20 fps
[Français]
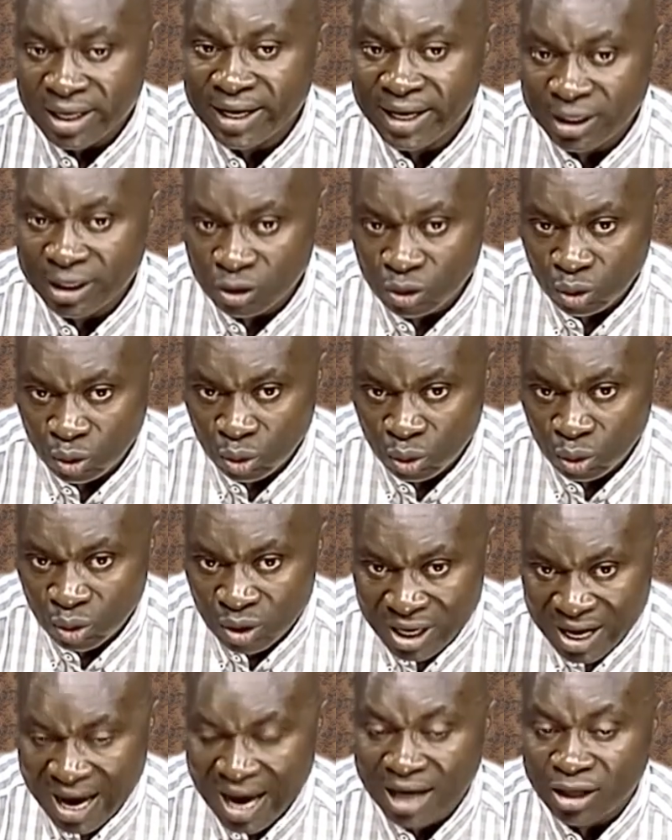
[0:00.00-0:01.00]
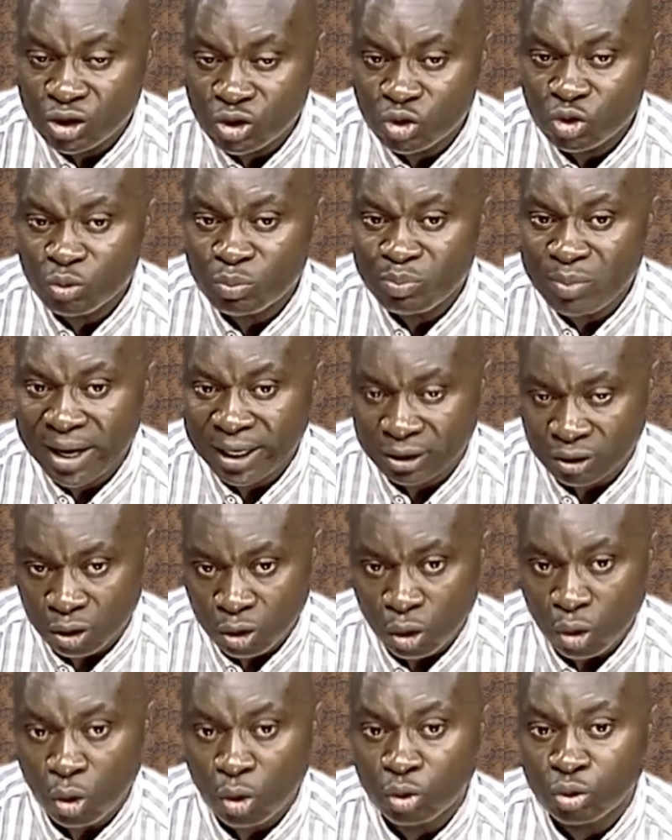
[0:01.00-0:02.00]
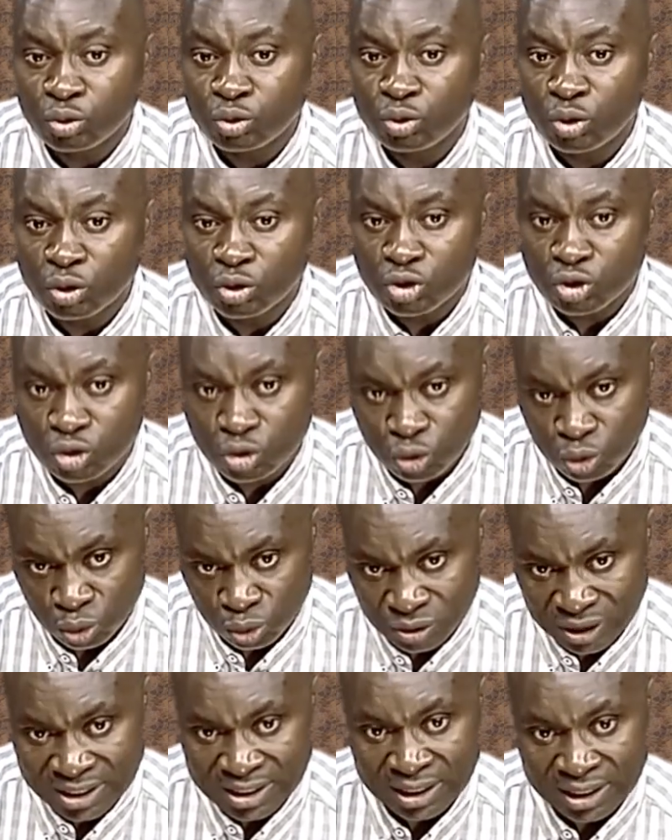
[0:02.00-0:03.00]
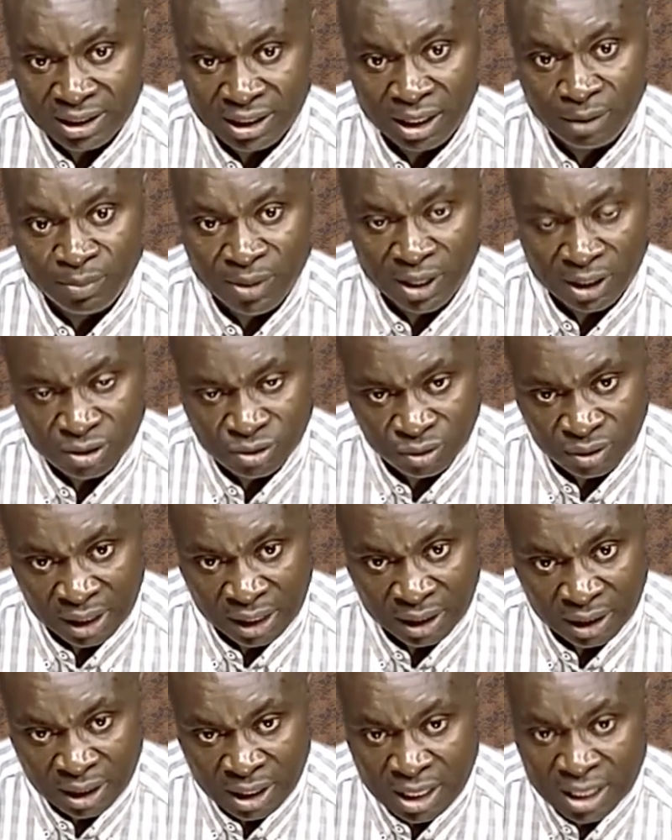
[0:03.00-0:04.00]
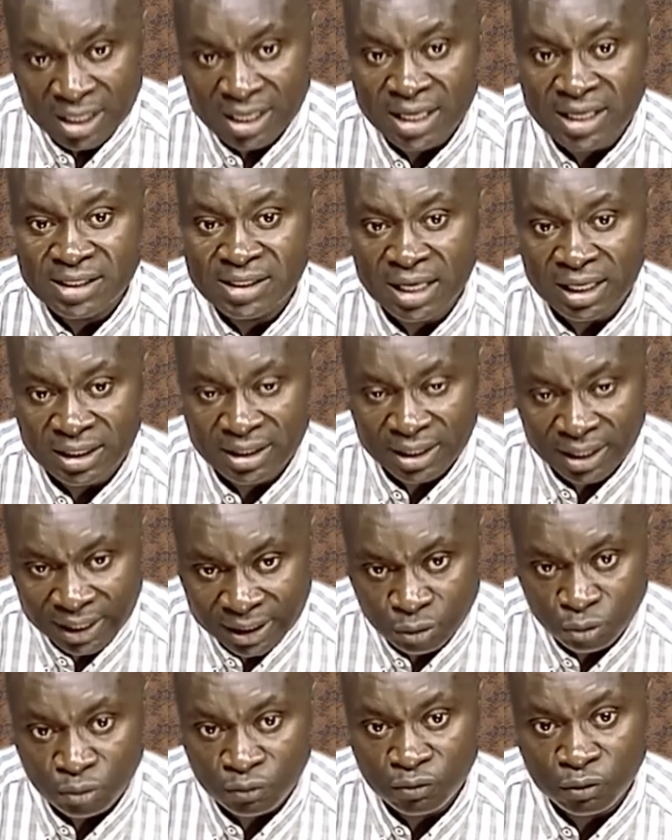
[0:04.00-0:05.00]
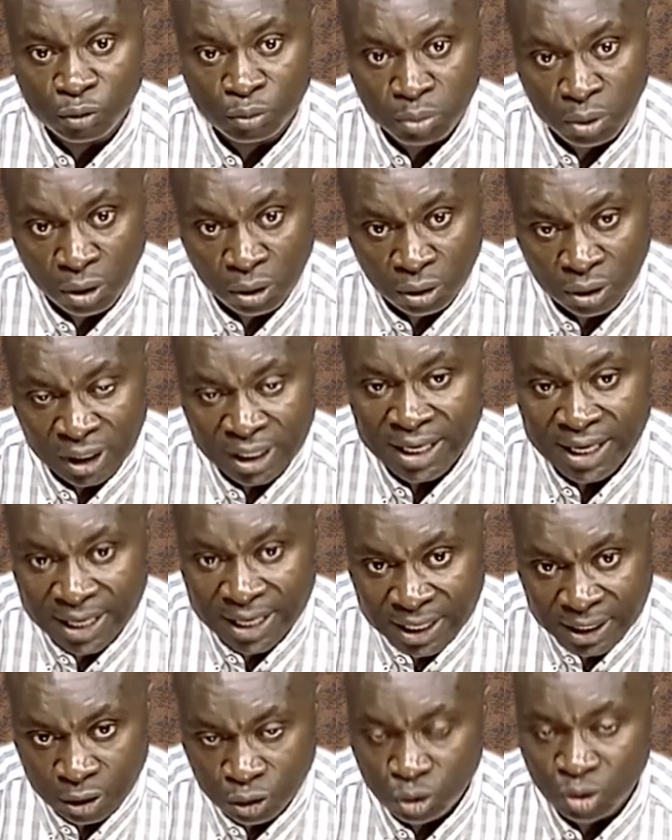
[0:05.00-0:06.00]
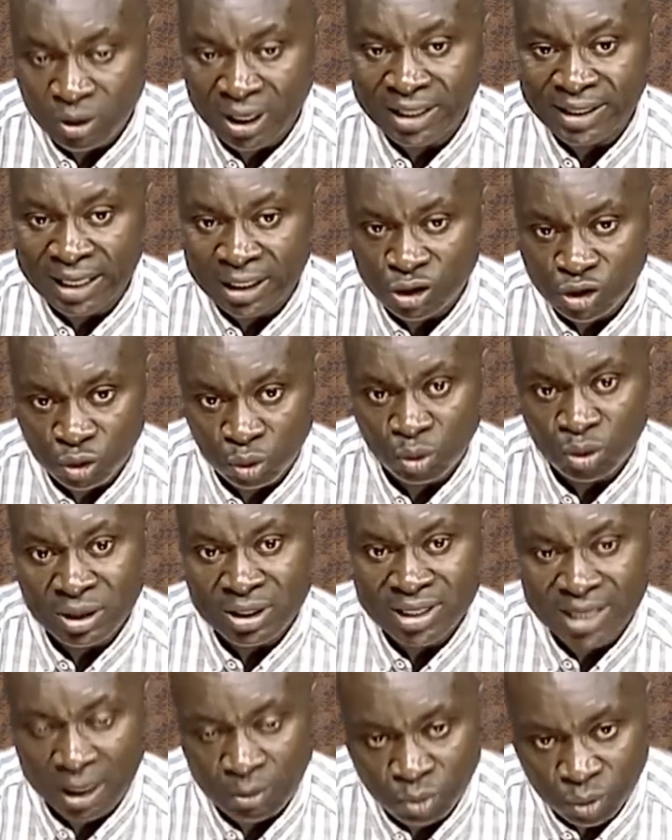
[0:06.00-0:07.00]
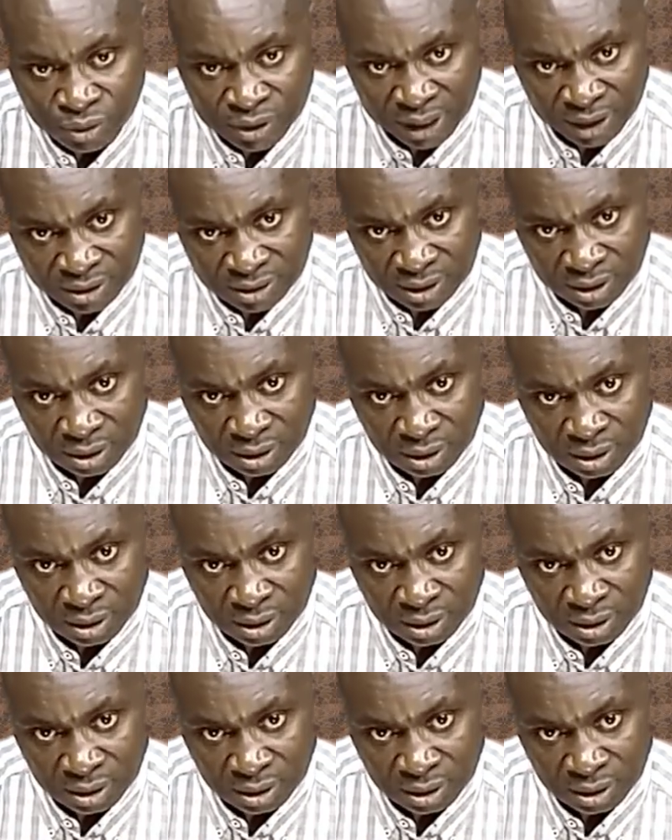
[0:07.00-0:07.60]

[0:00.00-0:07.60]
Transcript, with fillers: Eto a su mettre au-dessus des intérêts personnels les intérêts du football et de la nation camounaise.